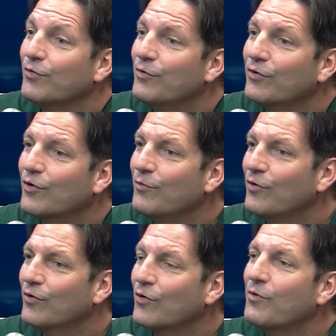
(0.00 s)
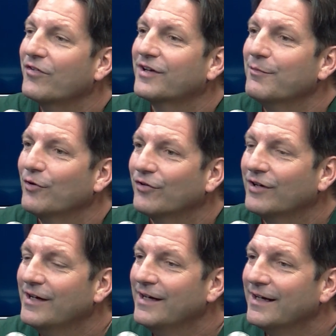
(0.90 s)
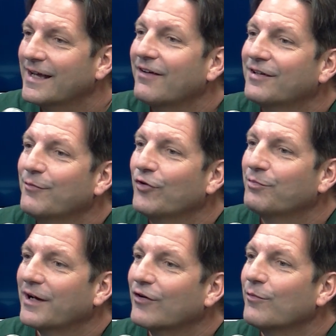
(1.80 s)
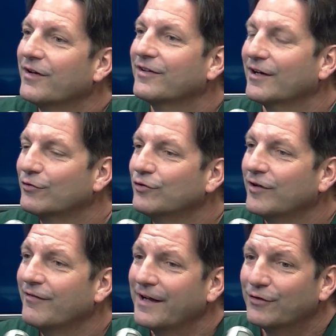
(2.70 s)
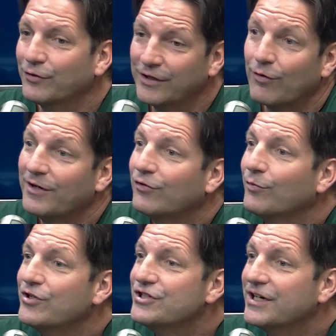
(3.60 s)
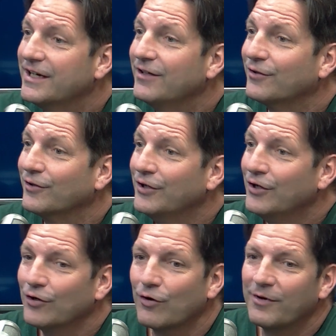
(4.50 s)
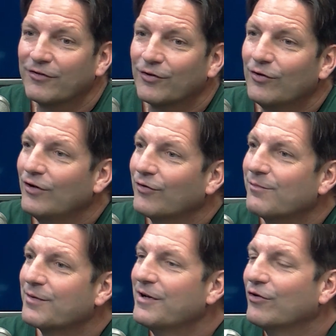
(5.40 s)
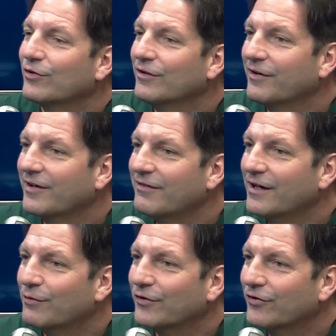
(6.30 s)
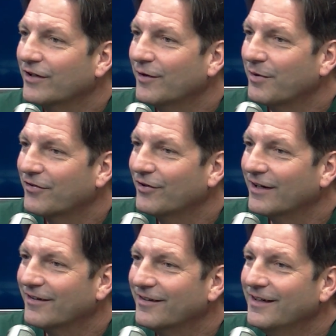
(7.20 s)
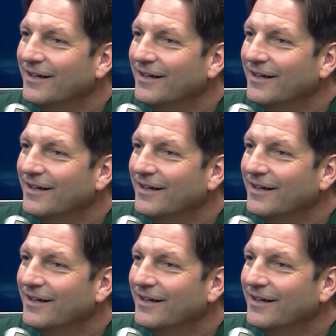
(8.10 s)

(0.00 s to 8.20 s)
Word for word: ¿Cómo, cómo, cómo hacemos, qué hacemos para comenzar con un evento? Y comenzó muy chiquito. Comenzó el, 1 primer Oktoberfest, habían 400 personas.